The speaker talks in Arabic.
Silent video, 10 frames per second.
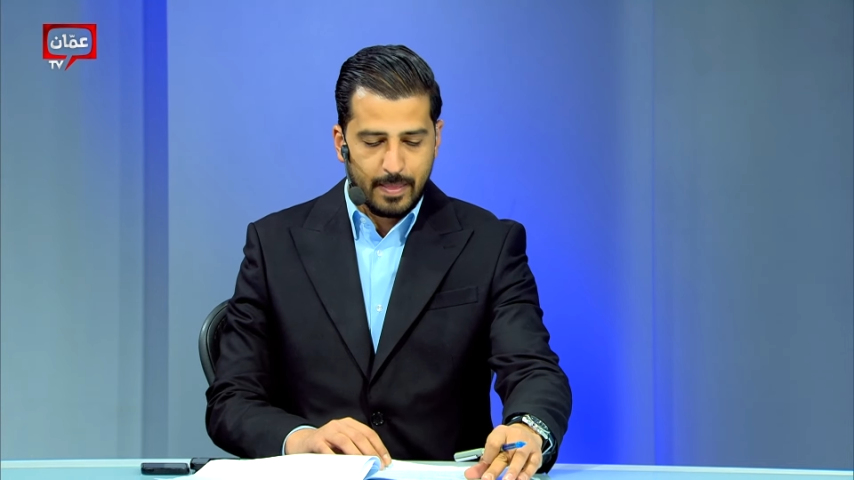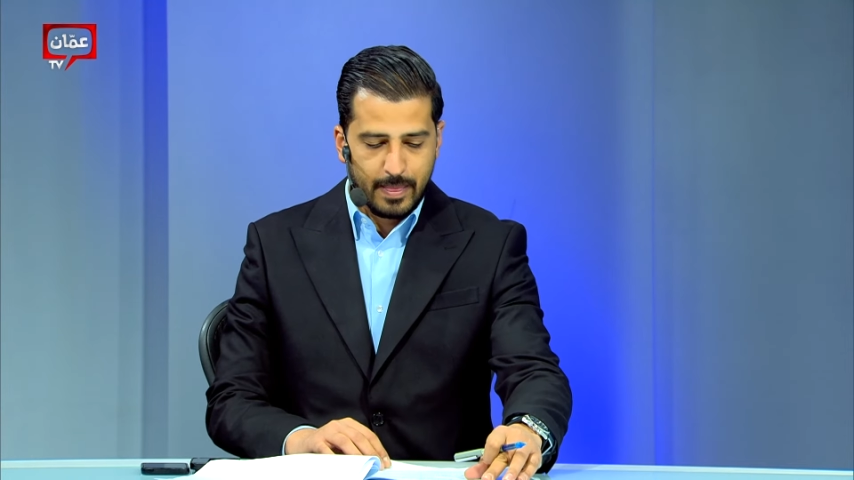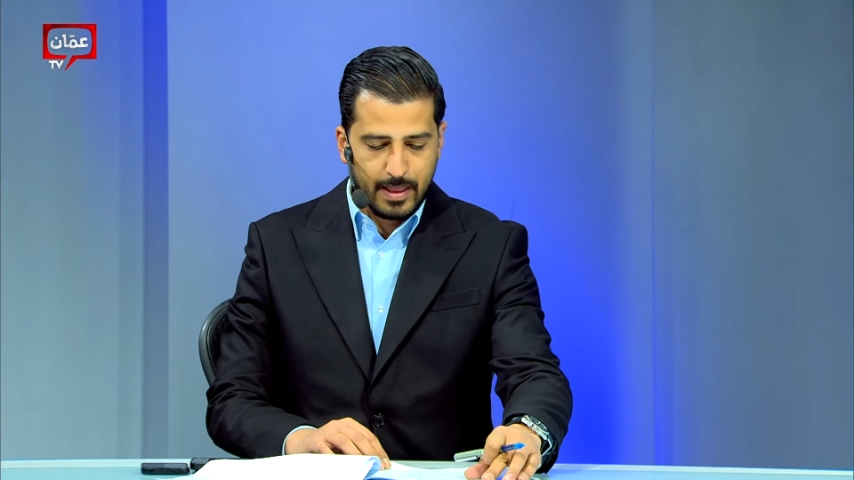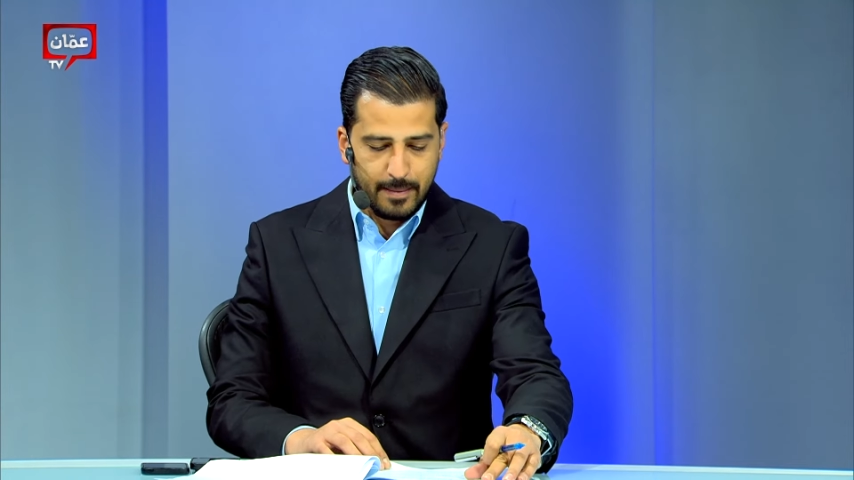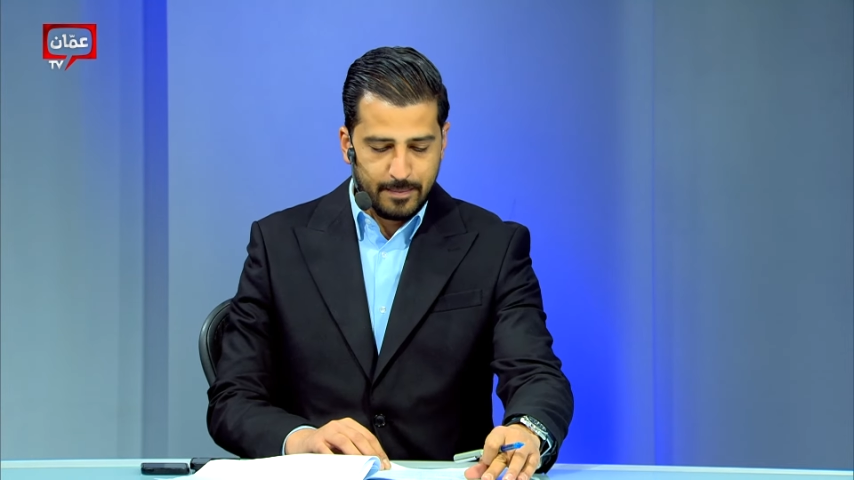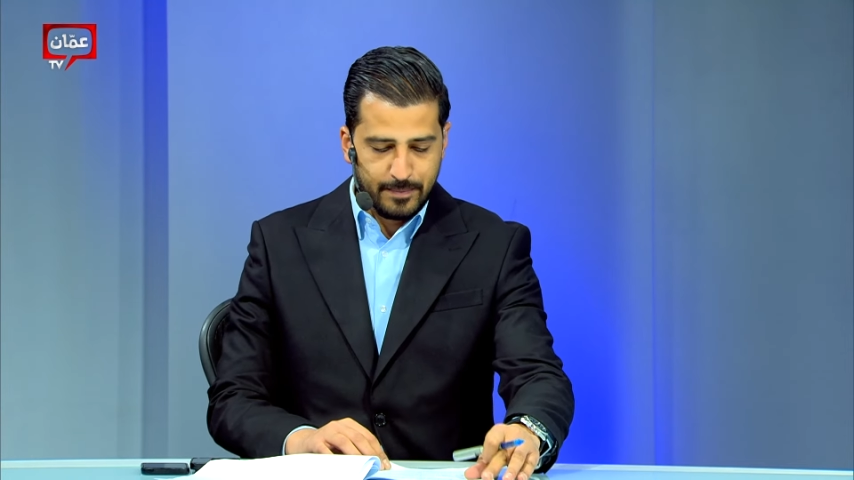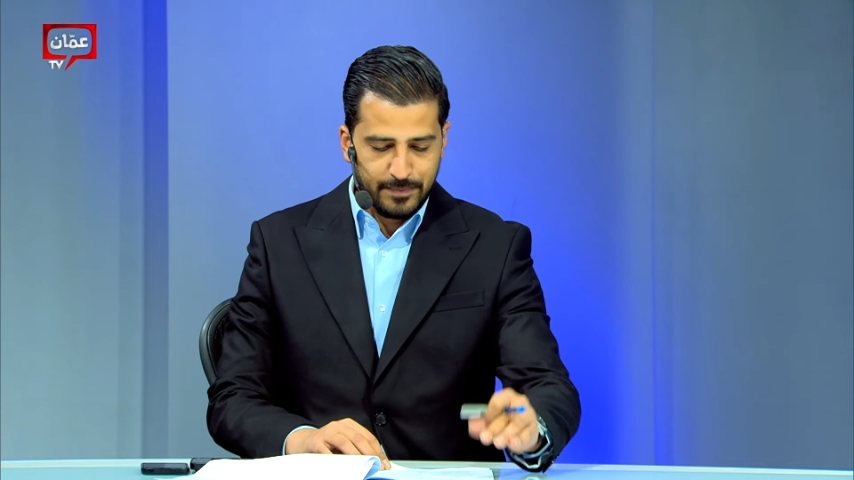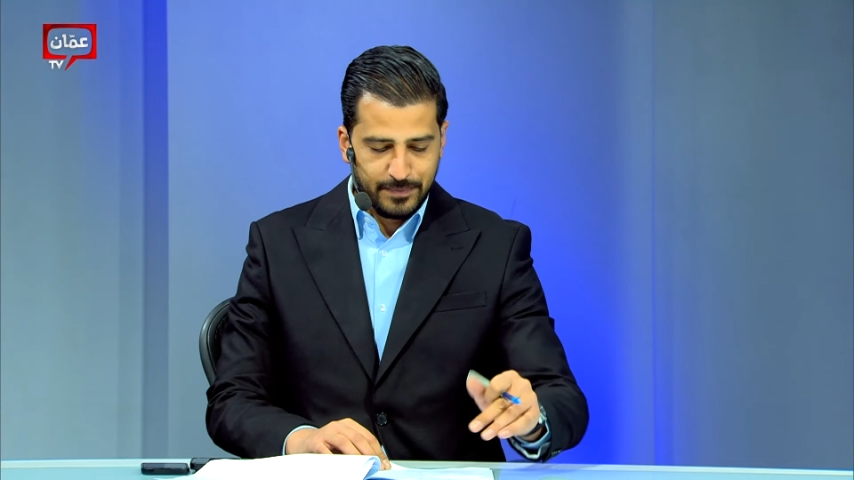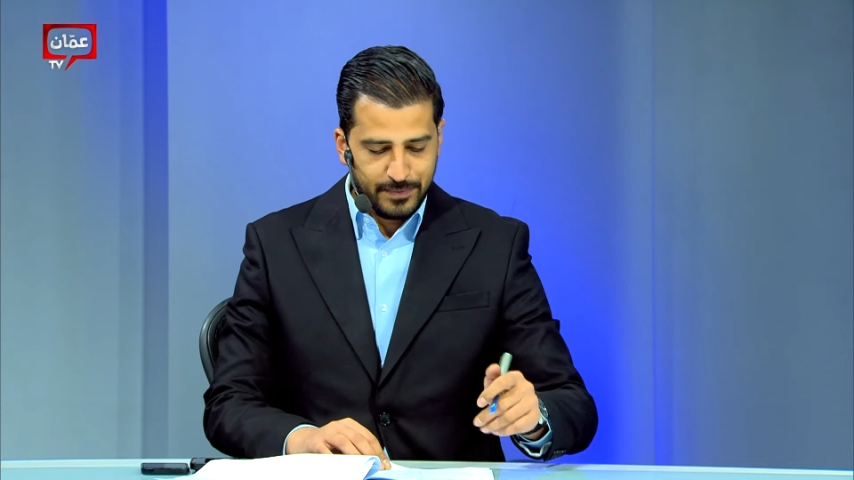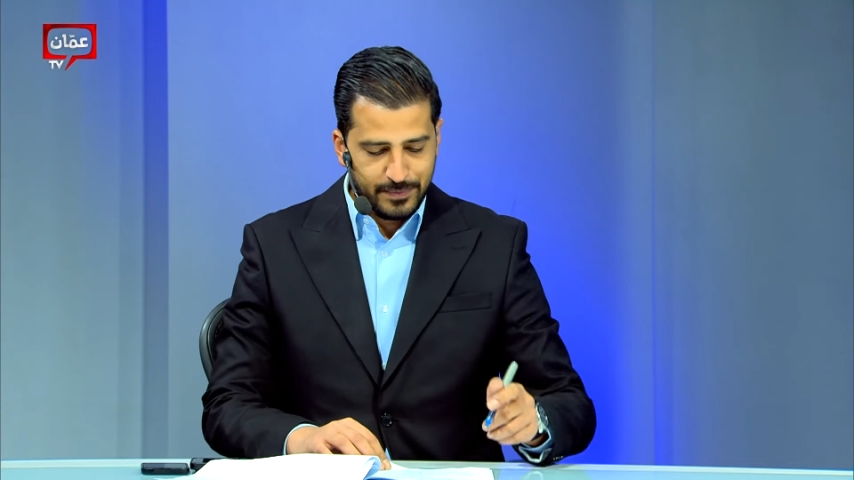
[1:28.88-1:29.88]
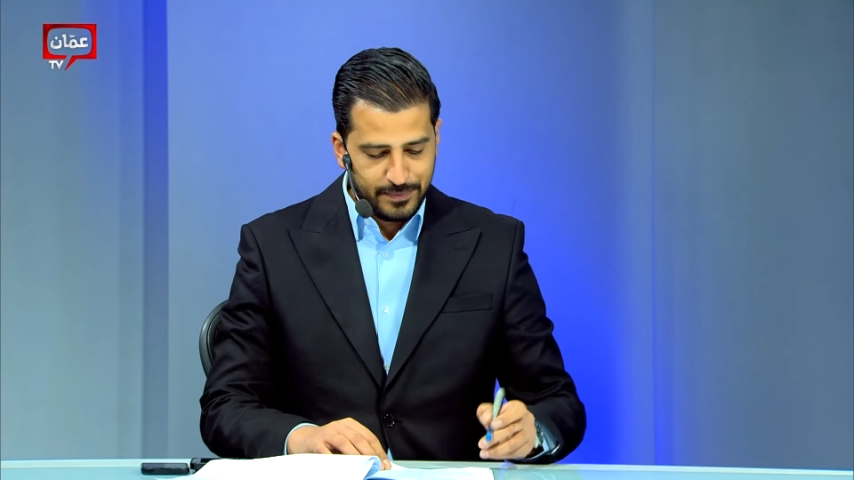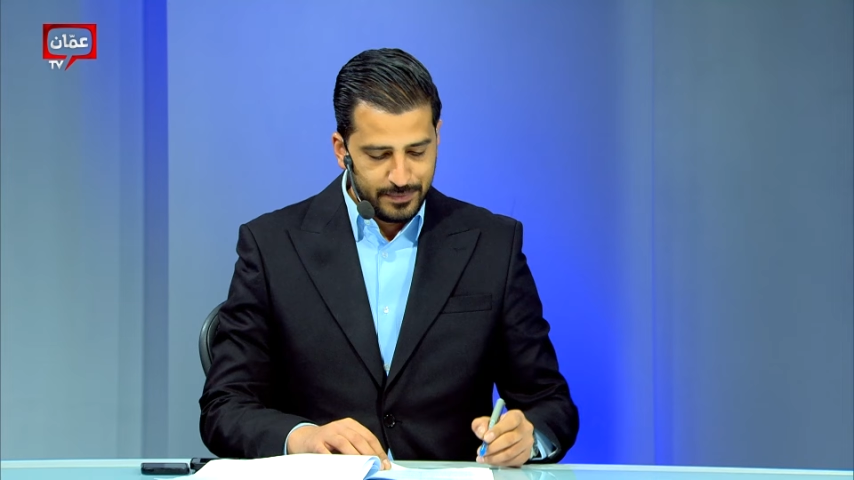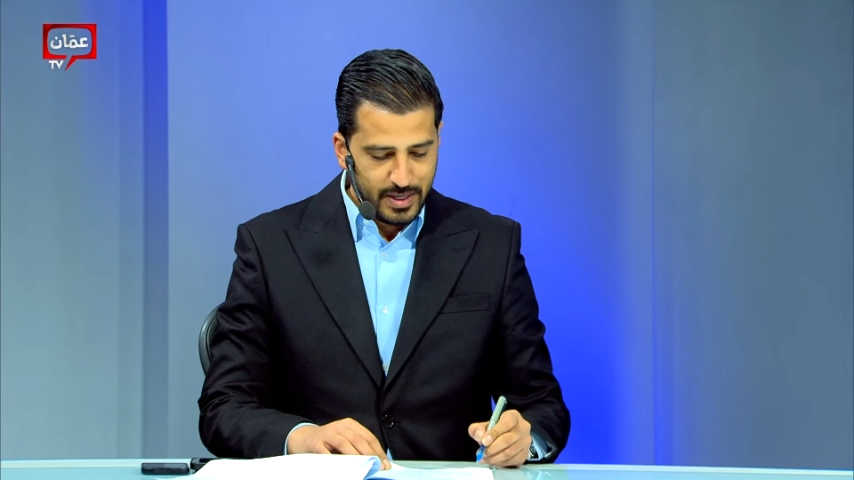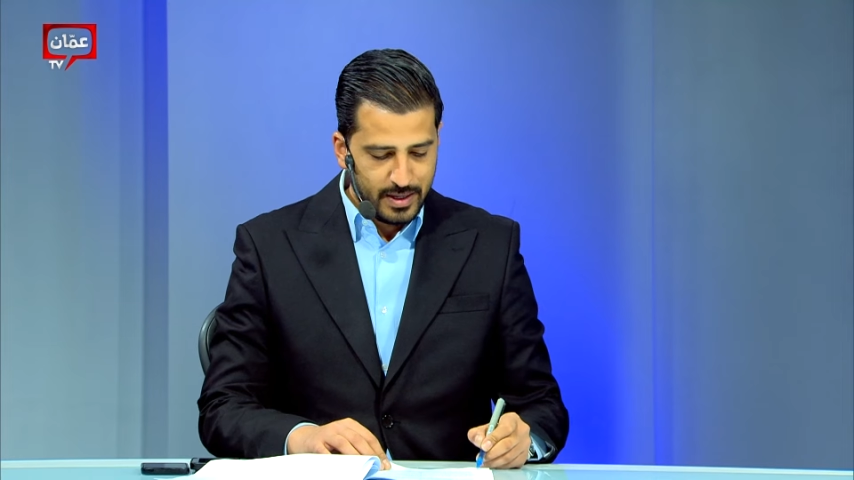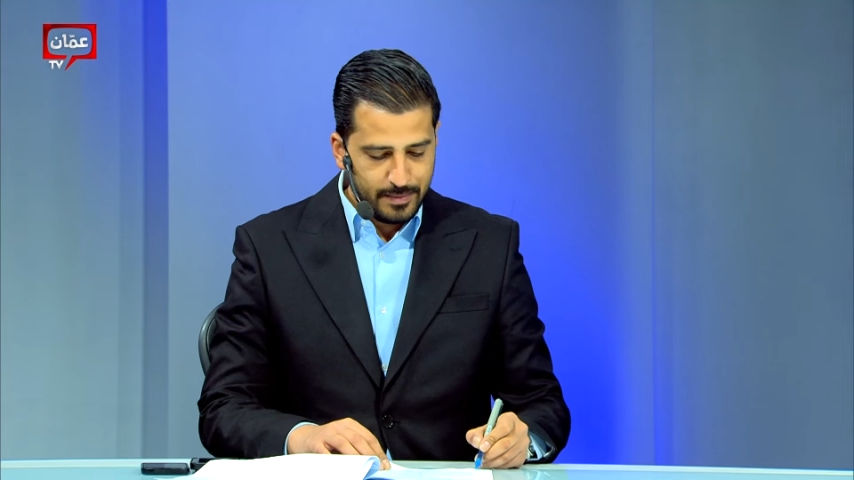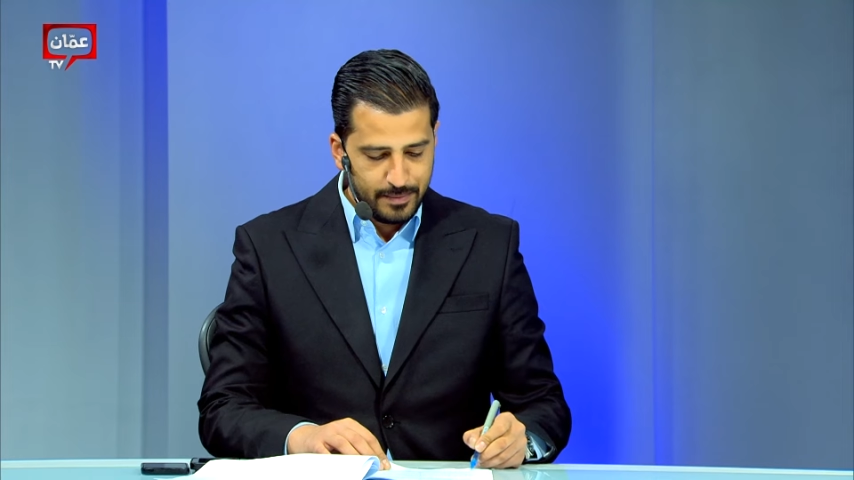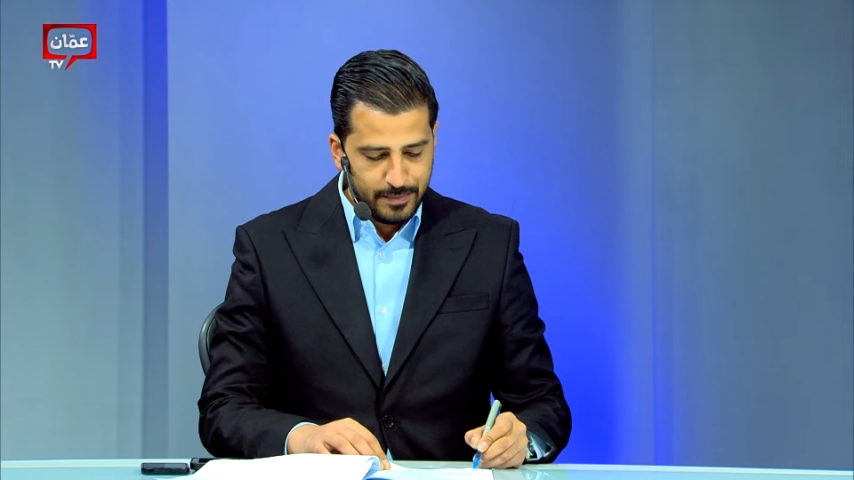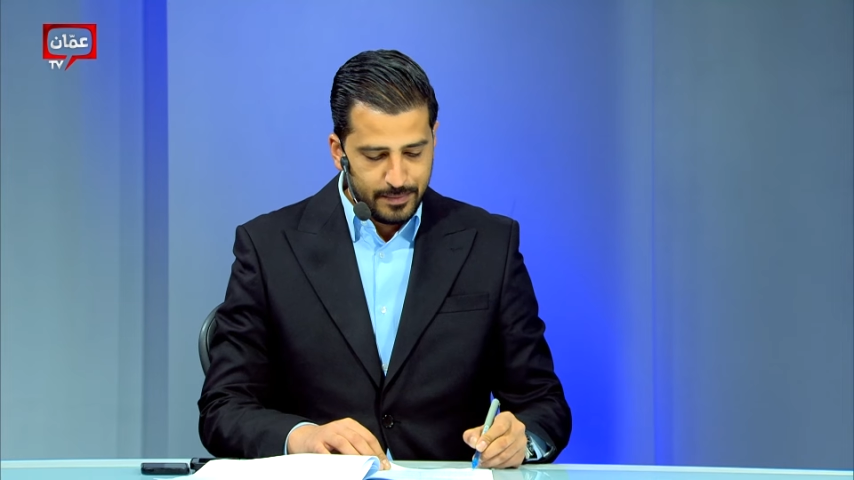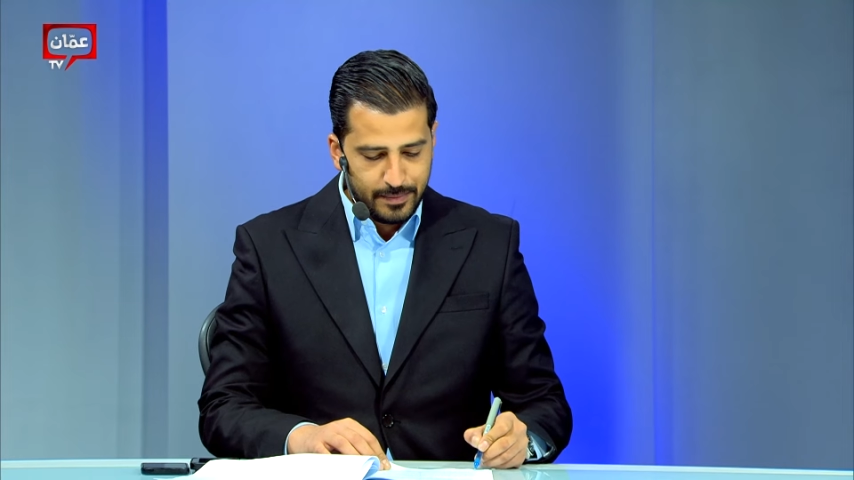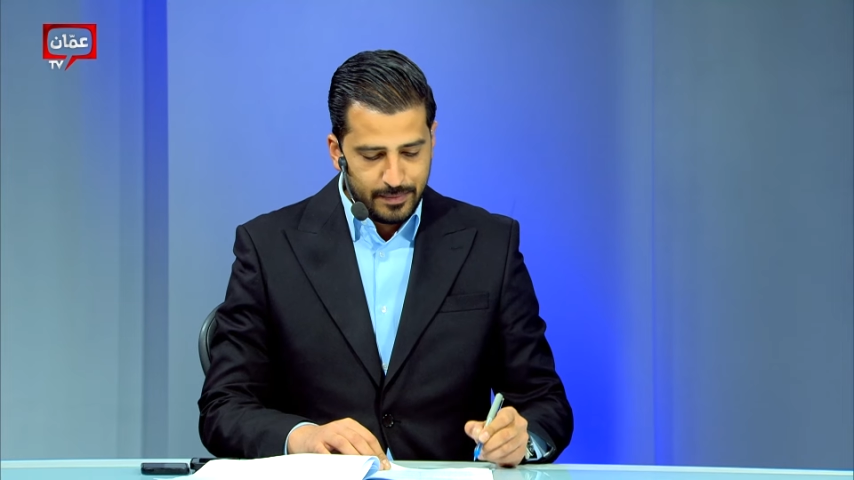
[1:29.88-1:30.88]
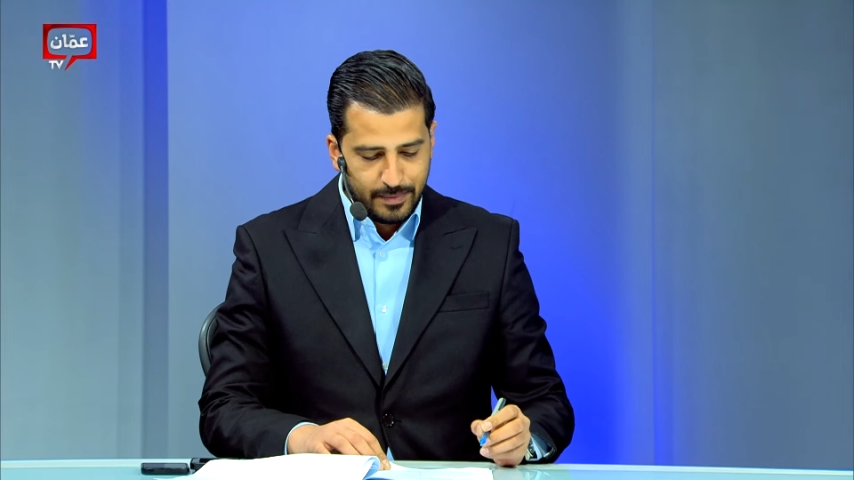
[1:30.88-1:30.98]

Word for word: صباح الخير غرفة تجارة